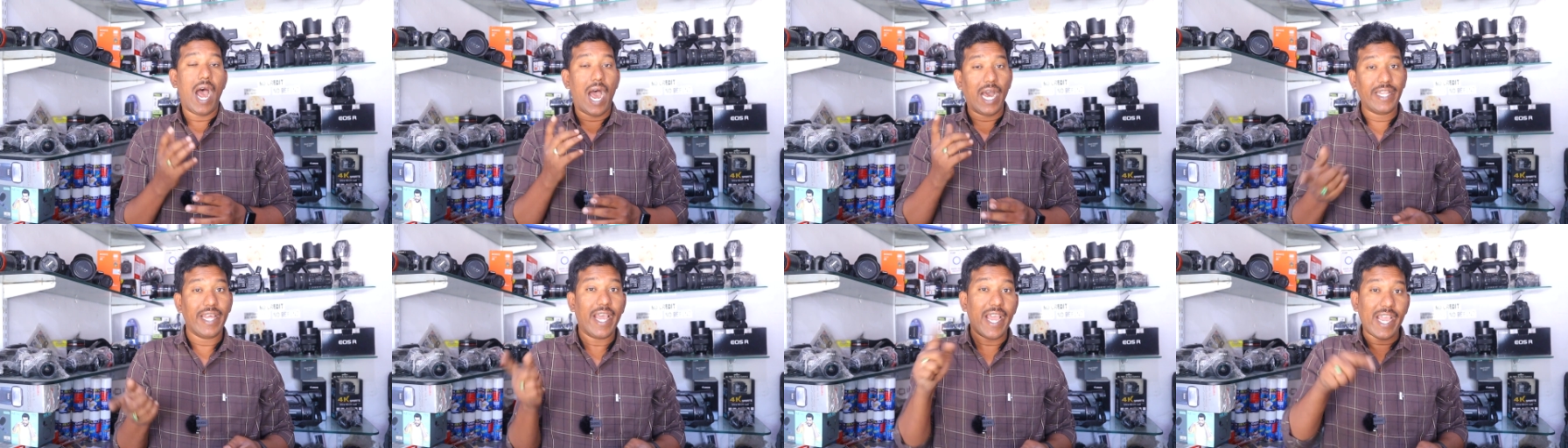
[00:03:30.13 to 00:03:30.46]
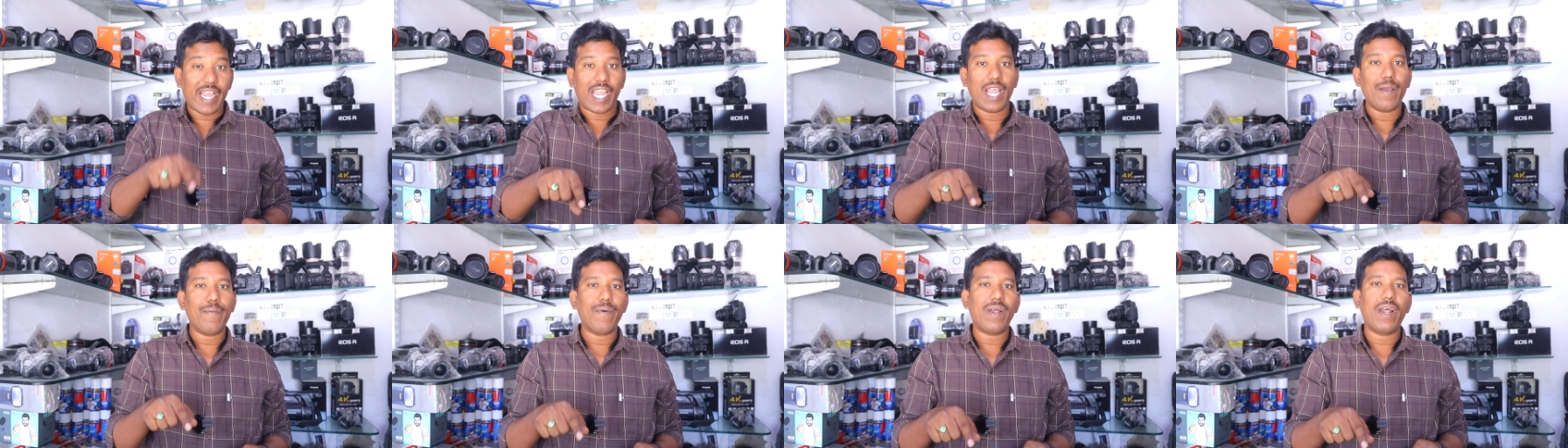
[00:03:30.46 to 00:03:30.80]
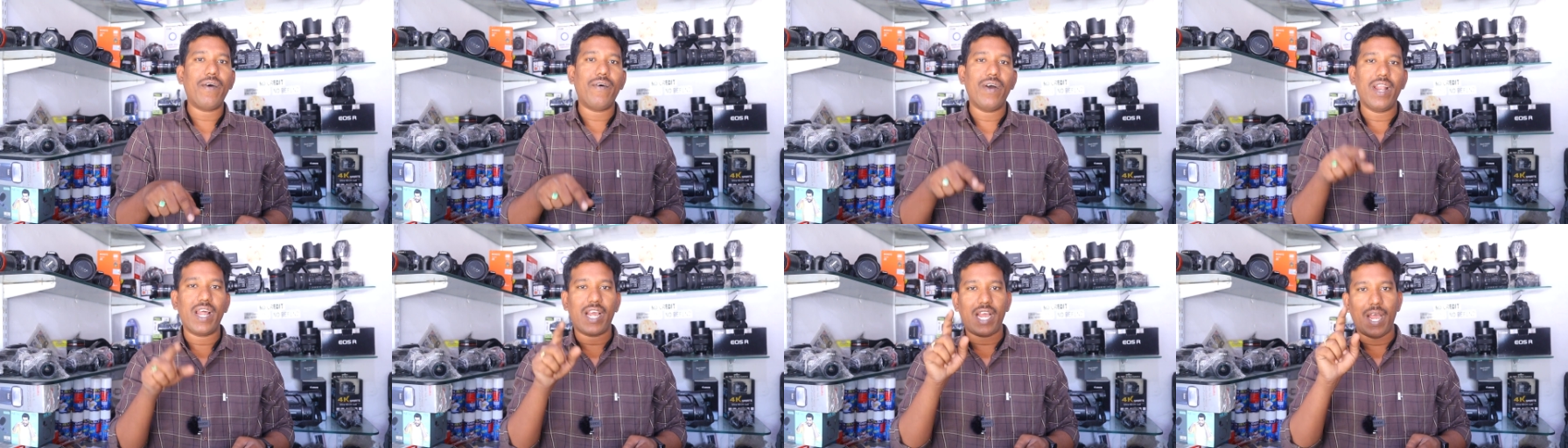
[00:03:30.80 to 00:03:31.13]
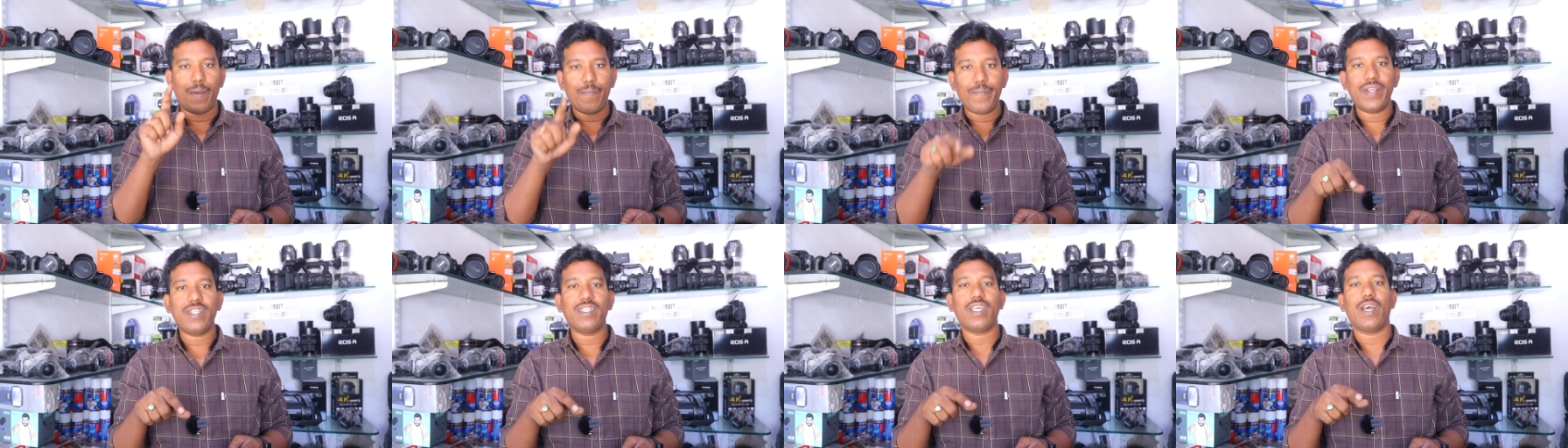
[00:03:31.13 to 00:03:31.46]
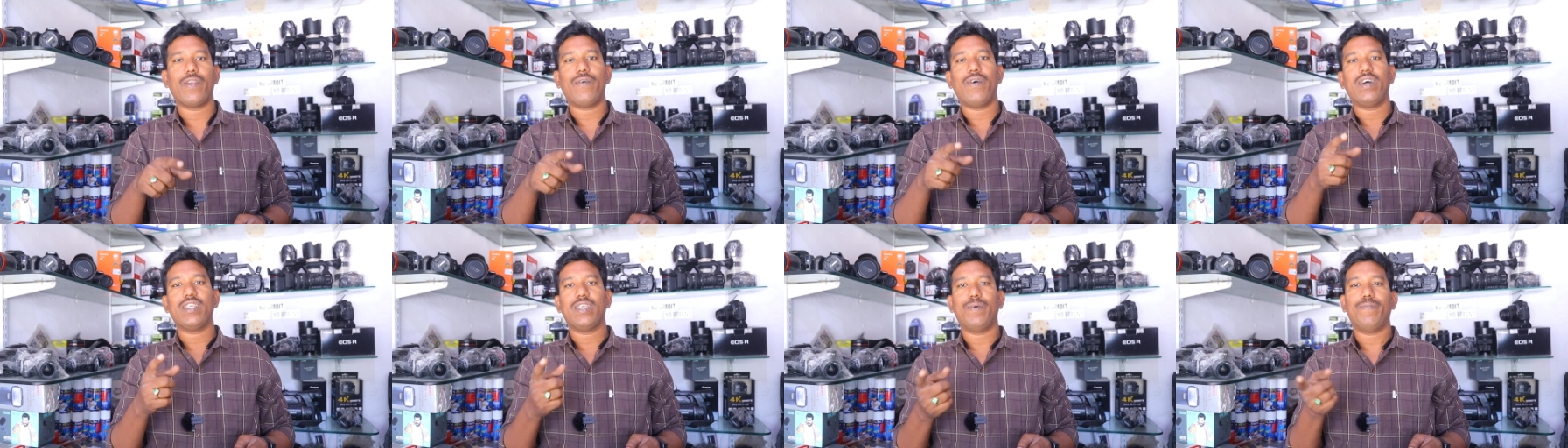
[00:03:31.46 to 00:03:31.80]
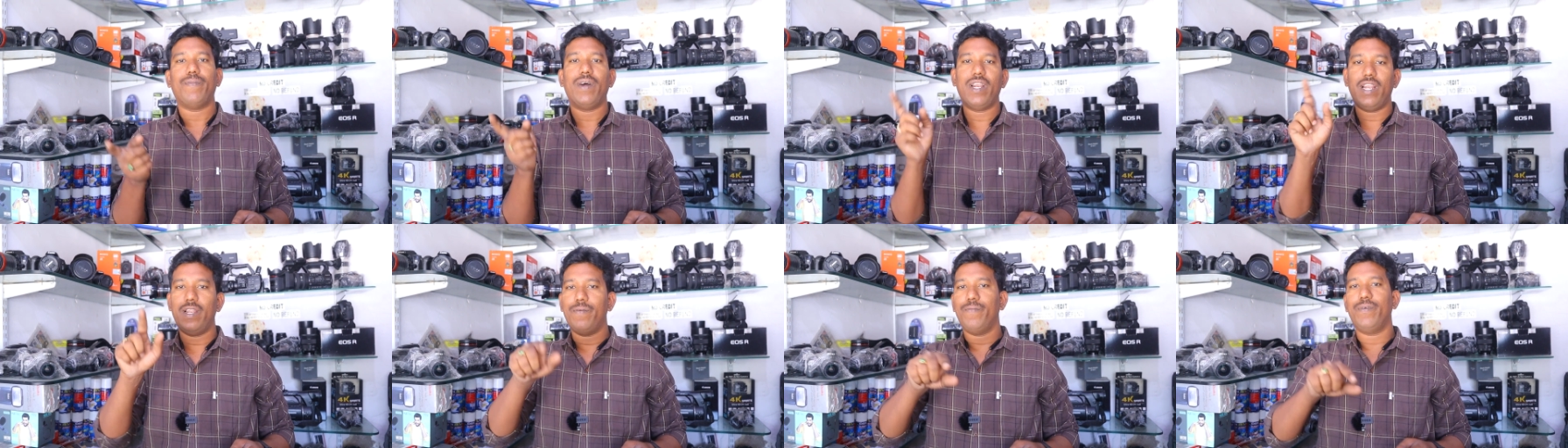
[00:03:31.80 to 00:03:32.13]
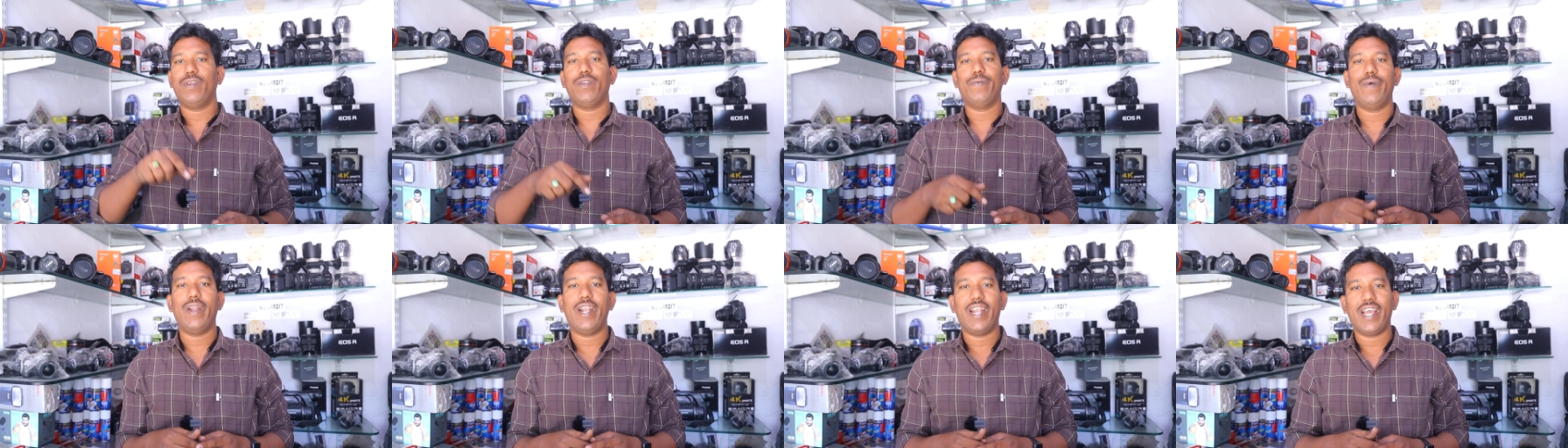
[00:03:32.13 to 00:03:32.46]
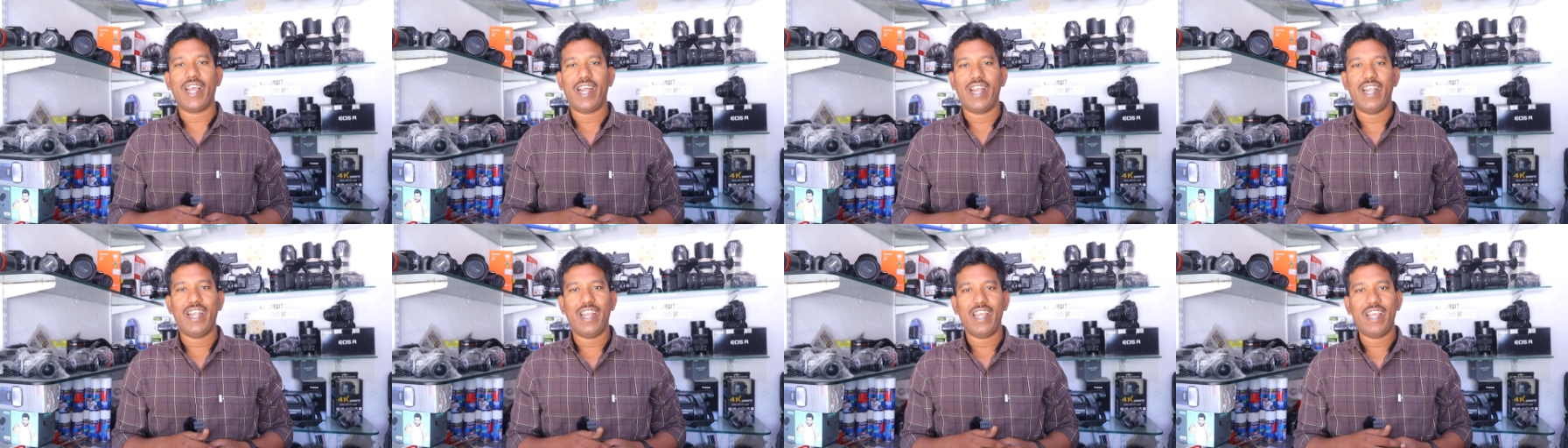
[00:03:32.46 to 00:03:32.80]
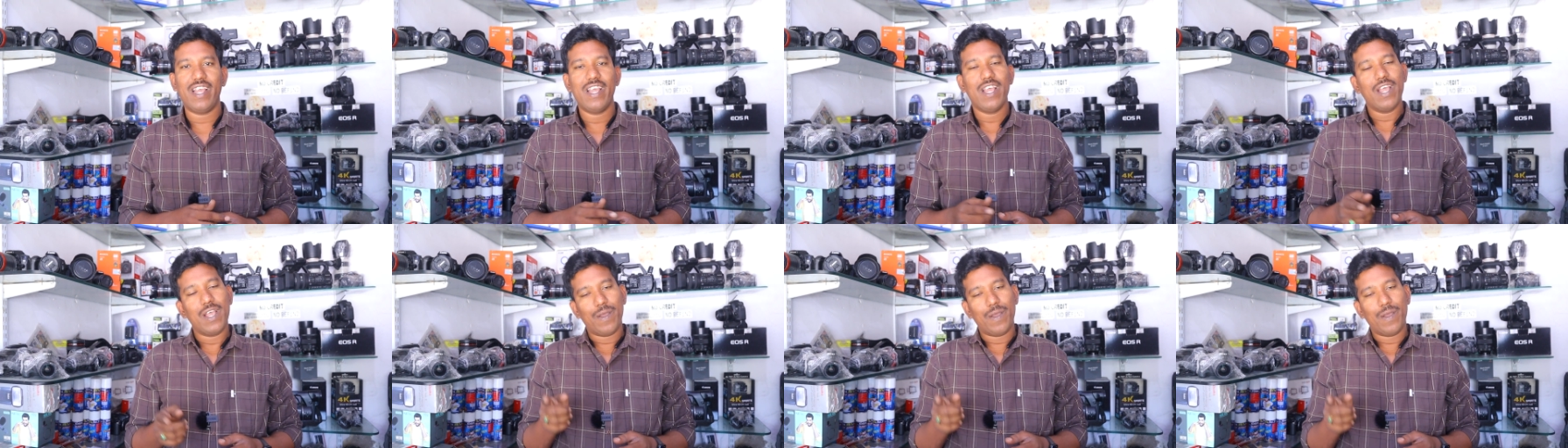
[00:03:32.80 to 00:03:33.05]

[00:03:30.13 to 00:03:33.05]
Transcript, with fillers: అదే కెమెరా వాళ్ళకి అమ్మిన తర్వాత మళ్ళీ మీరు అడగండి